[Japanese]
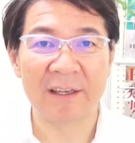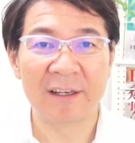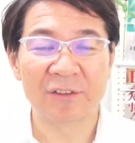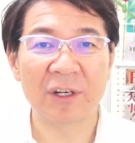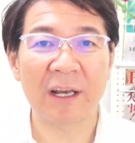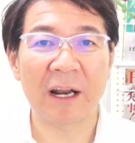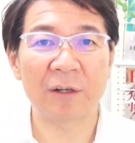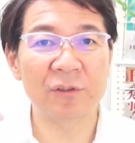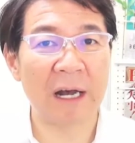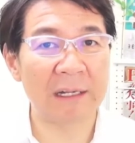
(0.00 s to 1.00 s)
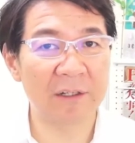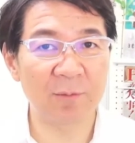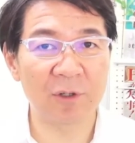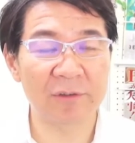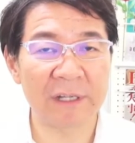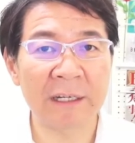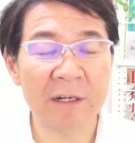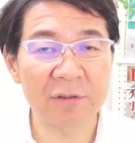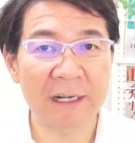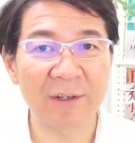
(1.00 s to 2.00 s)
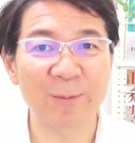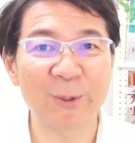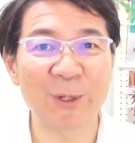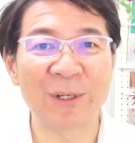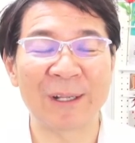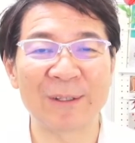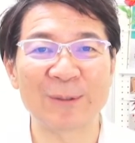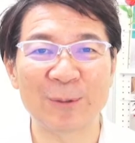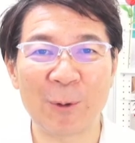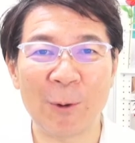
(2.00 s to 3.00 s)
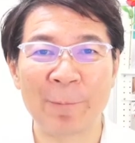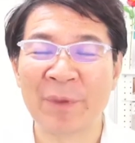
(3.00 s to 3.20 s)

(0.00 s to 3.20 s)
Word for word: それから不安に思う。何が不安に思ってるのかっていうと、